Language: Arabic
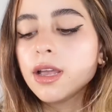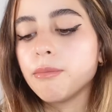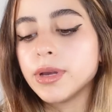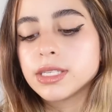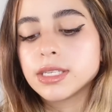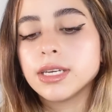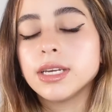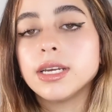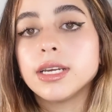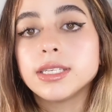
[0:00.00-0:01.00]
بس
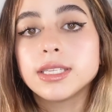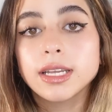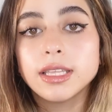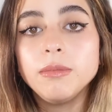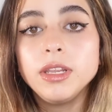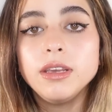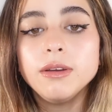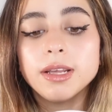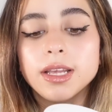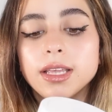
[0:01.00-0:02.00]
استخدامي
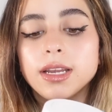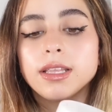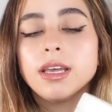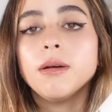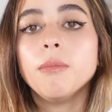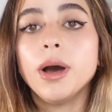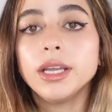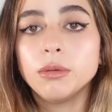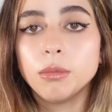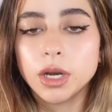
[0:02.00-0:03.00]
ليه ان ده
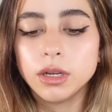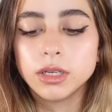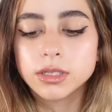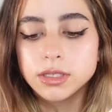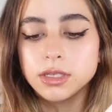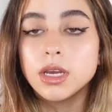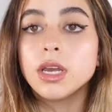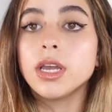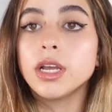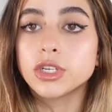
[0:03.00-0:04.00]
بعد ما بخلص
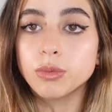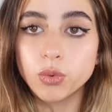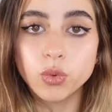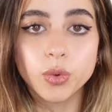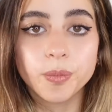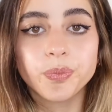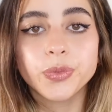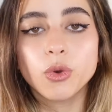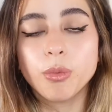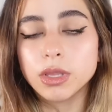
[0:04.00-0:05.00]
الشامبو
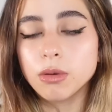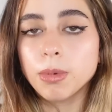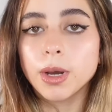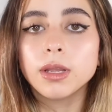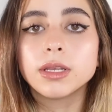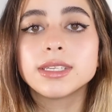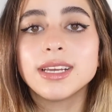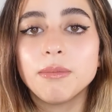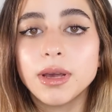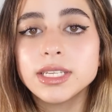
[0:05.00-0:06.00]
وبعد ما بخلص
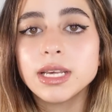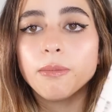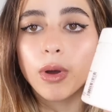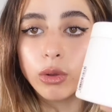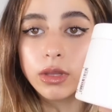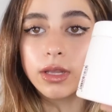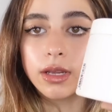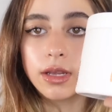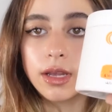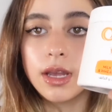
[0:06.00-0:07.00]
البلسم بحط
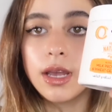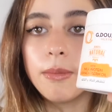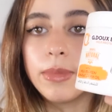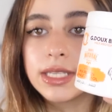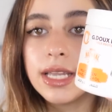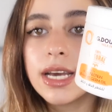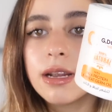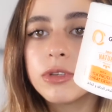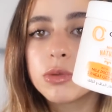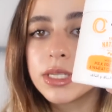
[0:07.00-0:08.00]
ده بس ده
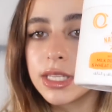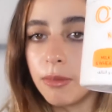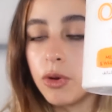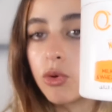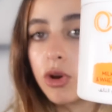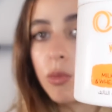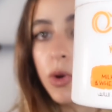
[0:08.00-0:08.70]
انا مش بستعمله كل